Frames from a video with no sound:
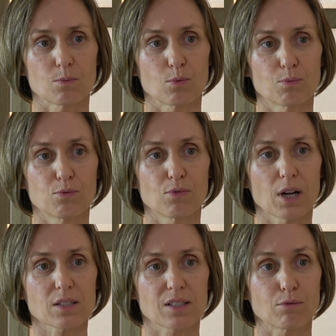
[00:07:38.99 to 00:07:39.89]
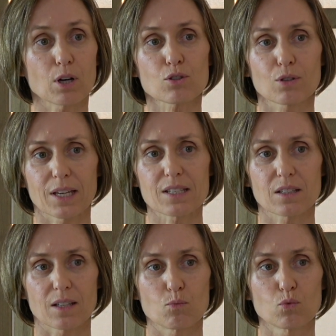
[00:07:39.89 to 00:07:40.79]
pour pouvoir savoir ce qu'est
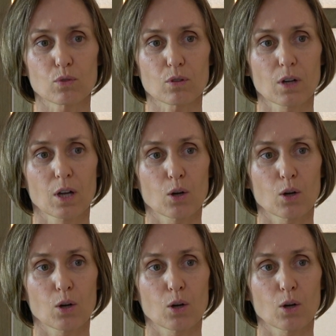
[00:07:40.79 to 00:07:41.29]
cet amour,